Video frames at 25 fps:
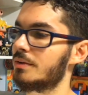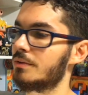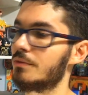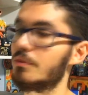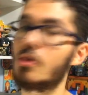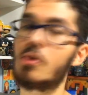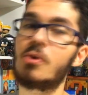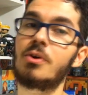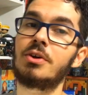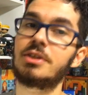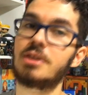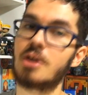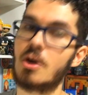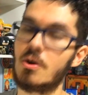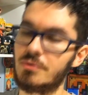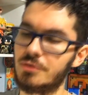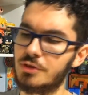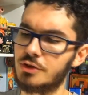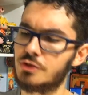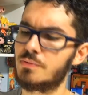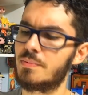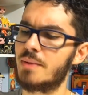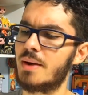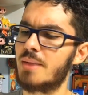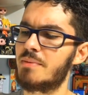Vou cortar o
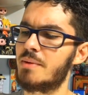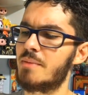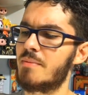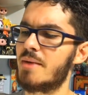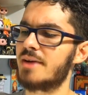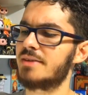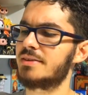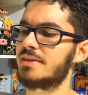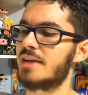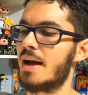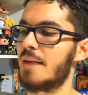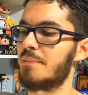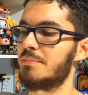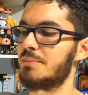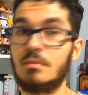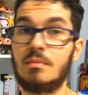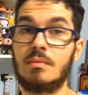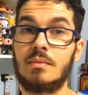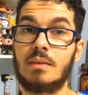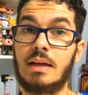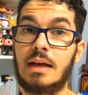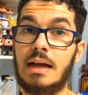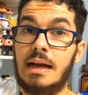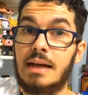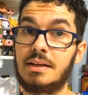vídeo para abrir mais rápido.
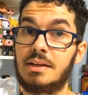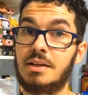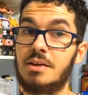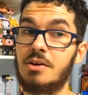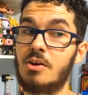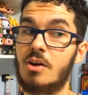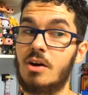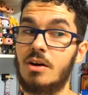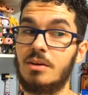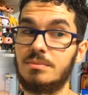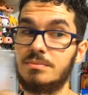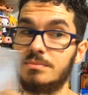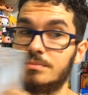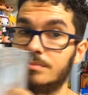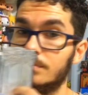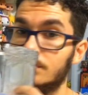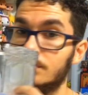Aqui, ó,